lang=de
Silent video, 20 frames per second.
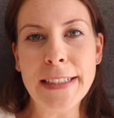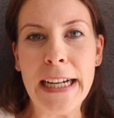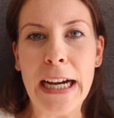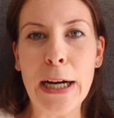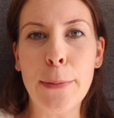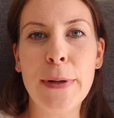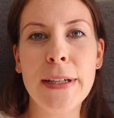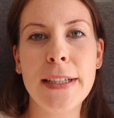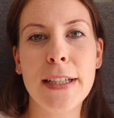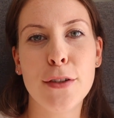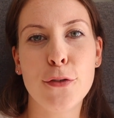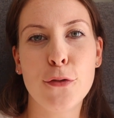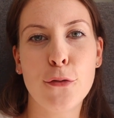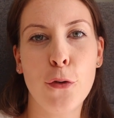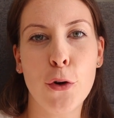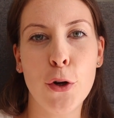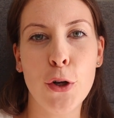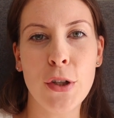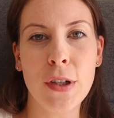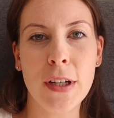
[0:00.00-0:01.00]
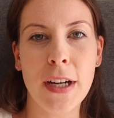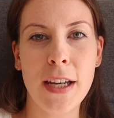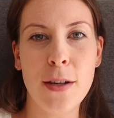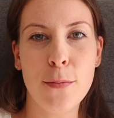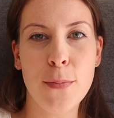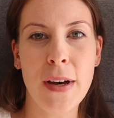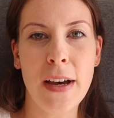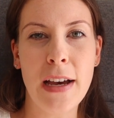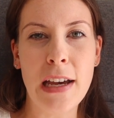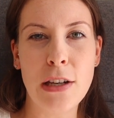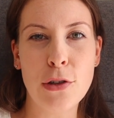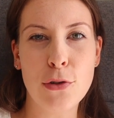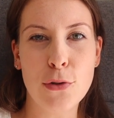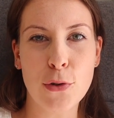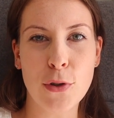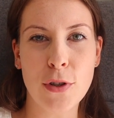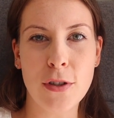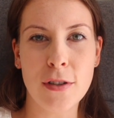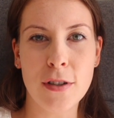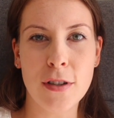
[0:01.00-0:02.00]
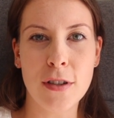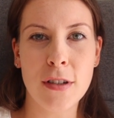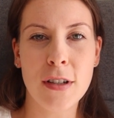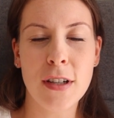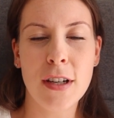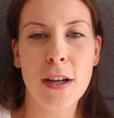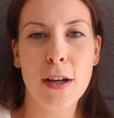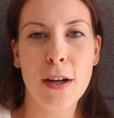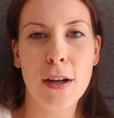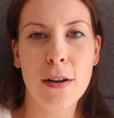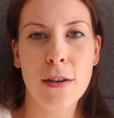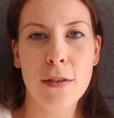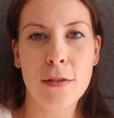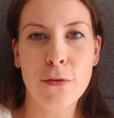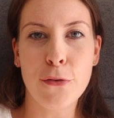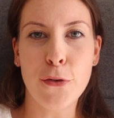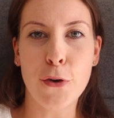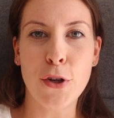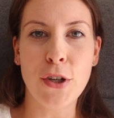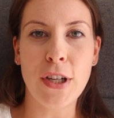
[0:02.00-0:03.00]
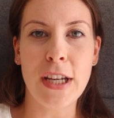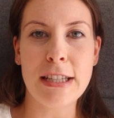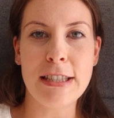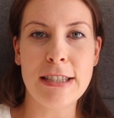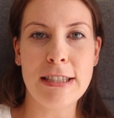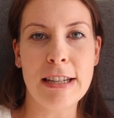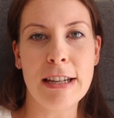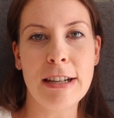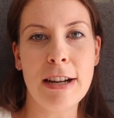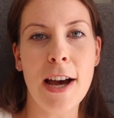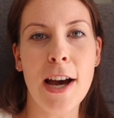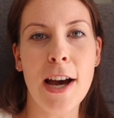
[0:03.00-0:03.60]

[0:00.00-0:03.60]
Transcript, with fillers: Aber jetzt folgen ein paar Eindrücke von gestern